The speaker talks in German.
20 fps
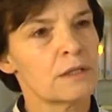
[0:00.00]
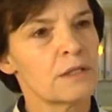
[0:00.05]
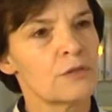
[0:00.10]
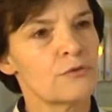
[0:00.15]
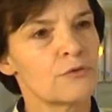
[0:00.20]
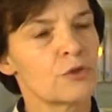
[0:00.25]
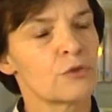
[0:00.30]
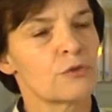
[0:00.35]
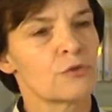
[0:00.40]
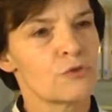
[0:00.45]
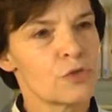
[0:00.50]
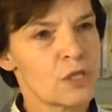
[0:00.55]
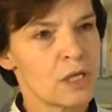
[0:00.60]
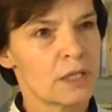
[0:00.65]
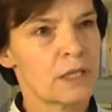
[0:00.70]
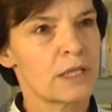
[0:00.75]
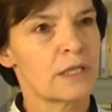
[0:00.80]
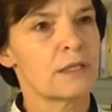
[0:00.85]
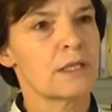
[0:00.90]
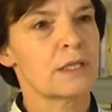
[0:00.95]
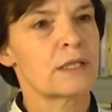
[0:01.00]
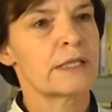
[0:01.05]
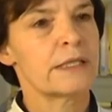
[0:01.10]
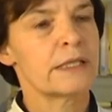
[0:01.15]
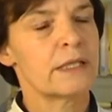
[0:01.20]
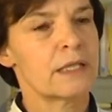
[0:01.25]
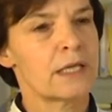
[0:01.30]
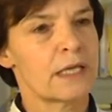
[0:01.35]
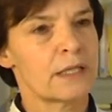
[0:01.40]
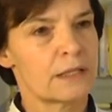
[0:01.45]
die von unserer
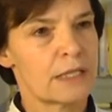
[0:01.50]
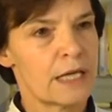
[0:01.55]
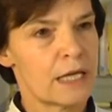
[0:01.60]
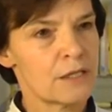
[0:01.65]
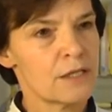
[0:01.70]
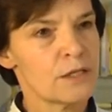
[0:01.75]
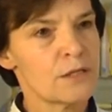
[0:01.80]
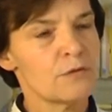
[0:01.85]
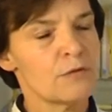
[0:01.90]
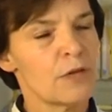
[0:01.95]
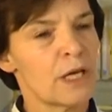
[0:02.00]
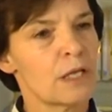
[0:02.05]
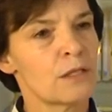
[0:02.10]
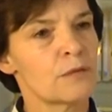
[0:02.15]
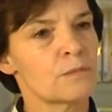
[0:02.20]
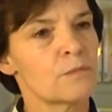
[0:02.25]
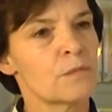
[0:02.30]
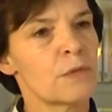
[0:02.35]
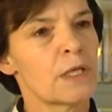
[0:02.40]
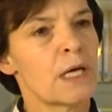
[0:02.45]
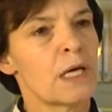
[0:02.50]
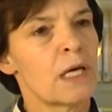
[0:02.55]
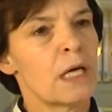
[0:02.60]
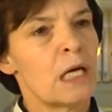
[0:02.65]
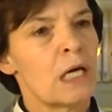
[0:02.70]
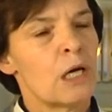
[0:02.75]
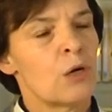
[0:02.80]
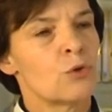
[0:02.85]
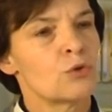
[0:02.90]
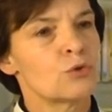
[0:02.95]
Kinderklinik entlassen werden
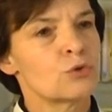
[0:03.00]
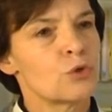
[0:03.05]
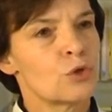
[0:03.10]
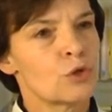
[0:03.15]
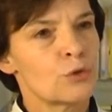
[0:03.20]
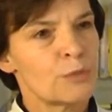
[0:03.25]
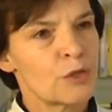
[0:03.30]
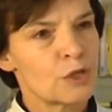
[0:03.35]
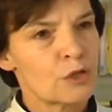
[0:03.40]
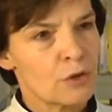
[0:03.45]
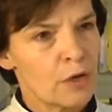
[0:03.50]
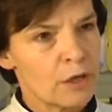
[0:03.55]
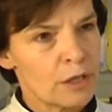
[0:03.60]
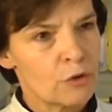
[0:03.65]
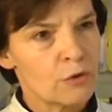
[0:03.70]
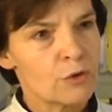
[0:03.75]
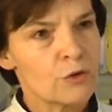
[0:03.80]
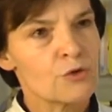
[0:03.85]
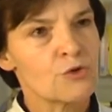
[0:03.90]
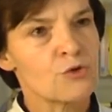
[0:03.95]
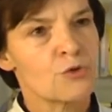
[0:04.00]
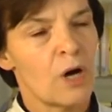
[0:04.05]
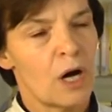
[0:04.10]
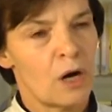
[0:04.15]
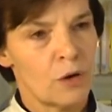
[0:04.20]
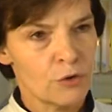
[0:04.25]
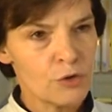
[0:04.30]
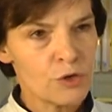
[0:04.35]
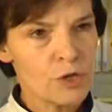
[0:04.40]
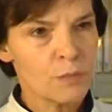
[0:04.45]
und noch Betreuung
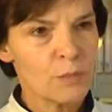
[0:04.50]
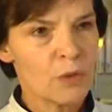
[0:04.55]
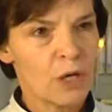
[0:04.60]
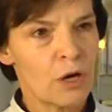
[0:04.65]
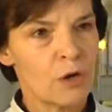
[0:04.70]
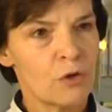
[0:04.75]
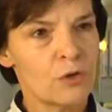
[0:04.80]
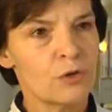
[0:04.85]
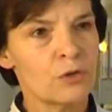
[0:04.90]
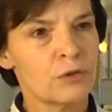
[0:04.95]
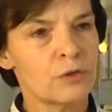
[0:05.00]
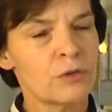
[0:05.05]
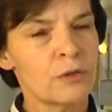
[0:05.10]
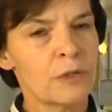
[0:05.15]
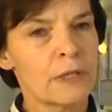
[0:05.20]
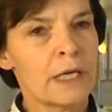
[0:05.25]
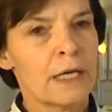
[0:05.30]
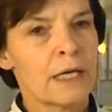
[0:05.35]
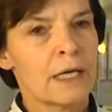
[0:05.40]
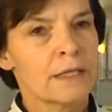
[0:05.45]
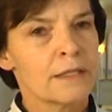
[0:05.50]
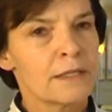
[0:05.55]
zu Hause brauchen,